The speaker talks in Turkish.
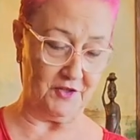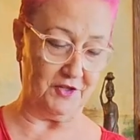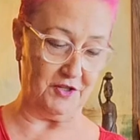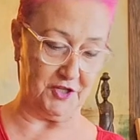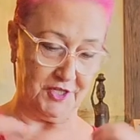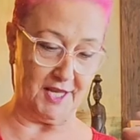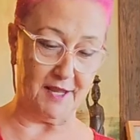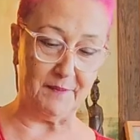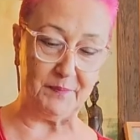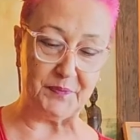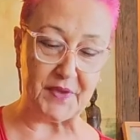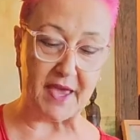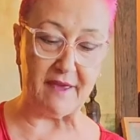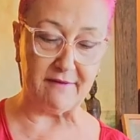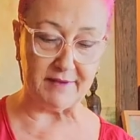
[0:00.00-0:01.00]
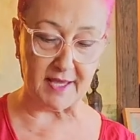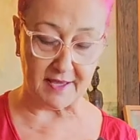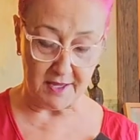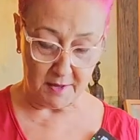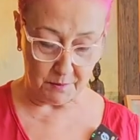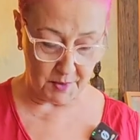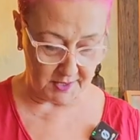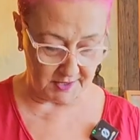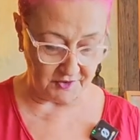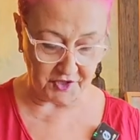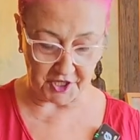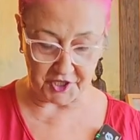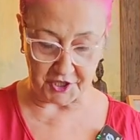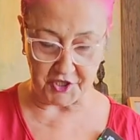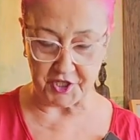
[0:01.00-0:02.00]
işte evde bakın
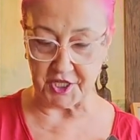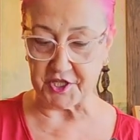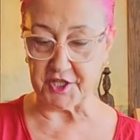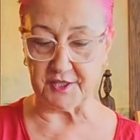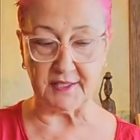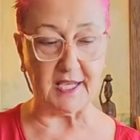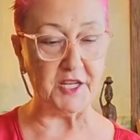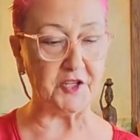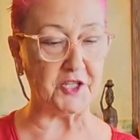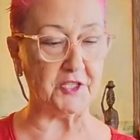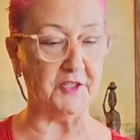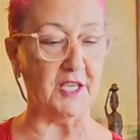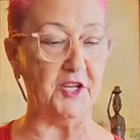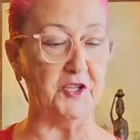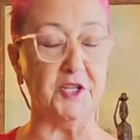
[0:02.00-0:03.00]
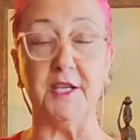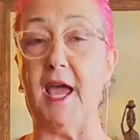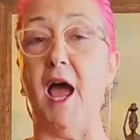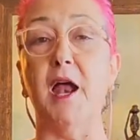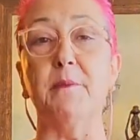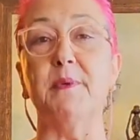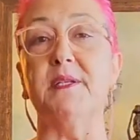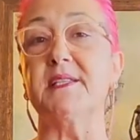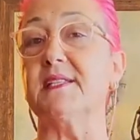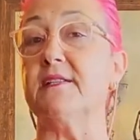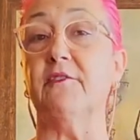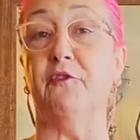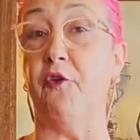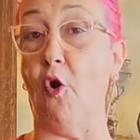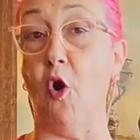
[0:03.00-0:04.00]
çeşit çeşit değişik değişik her
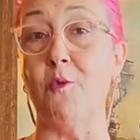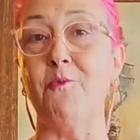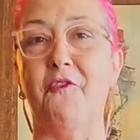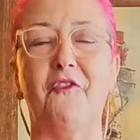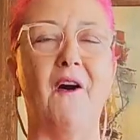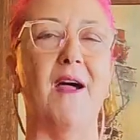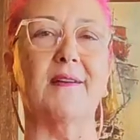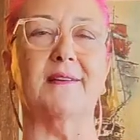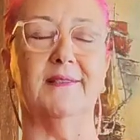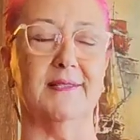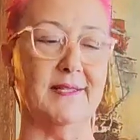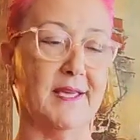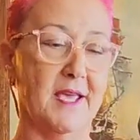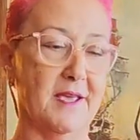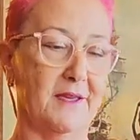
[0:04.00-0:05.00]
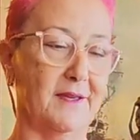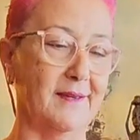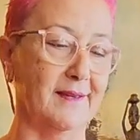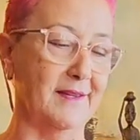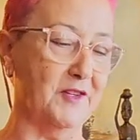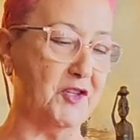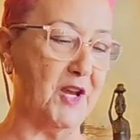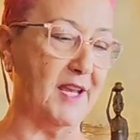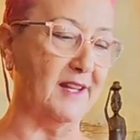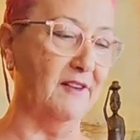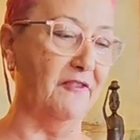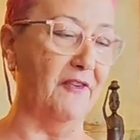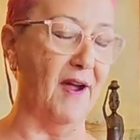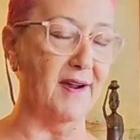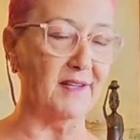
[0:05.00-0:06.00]
birisinin formu farklı, e, şekli
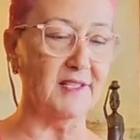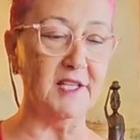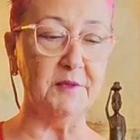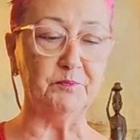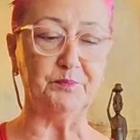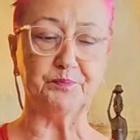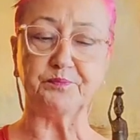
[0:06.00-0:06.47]
farklı